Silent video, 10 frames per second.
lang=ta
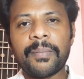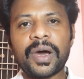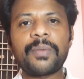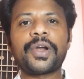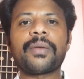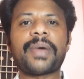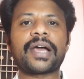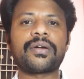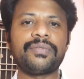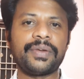மறுபடியும்
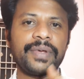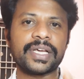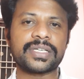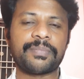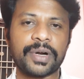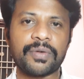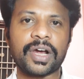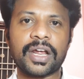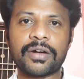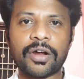பேக்ரவுண்ட் வெரிஃபிகேஷன்
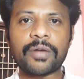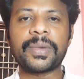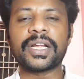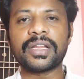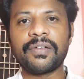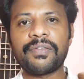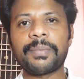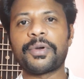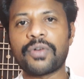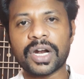பண்ணுவாங்களா டாக்குமெண்ட் எடுத்து
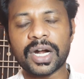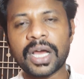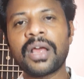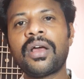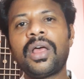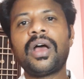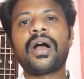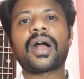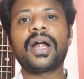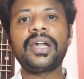வெரிஃபை பண்ணுவாங்கன்னா
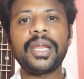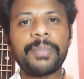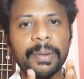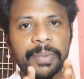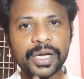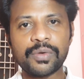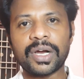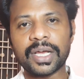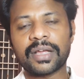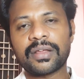கண்டிப்பாக
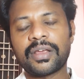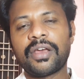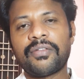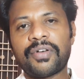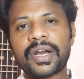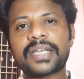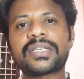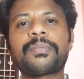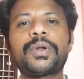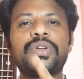பண்ணுவாங்க ஃபார்
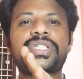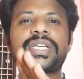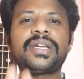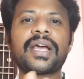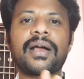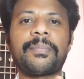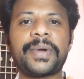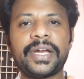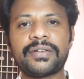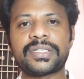எக்ஸாம்பிள் ஒரு சின்ன
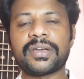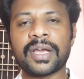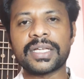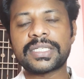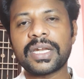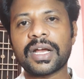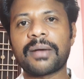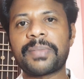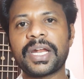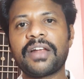கம்பெனின்னு வச்சுக்கோங்க சின்ன
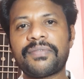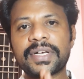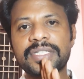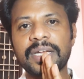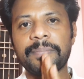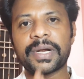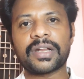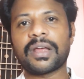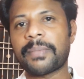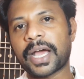கம்பெனியில் ஃபஸ்ட் டைம்
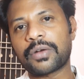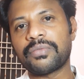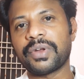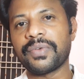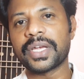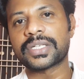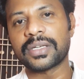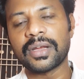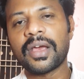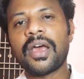பண்ணுறது தான் பேக்ரவுண்ட்
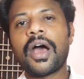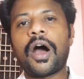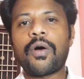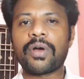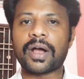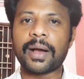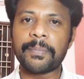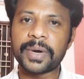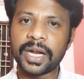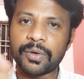வெரிஃபிகேஷன் அவங்க
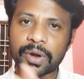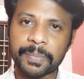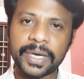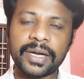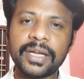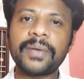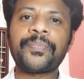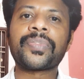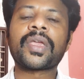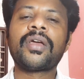கம்பெனியில் ஒர்க் பண்ணிவிட்டு
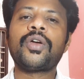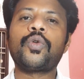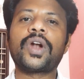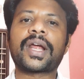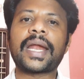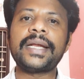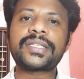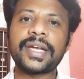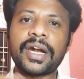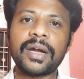உங்களுடைய கிளைண்ட் சைடு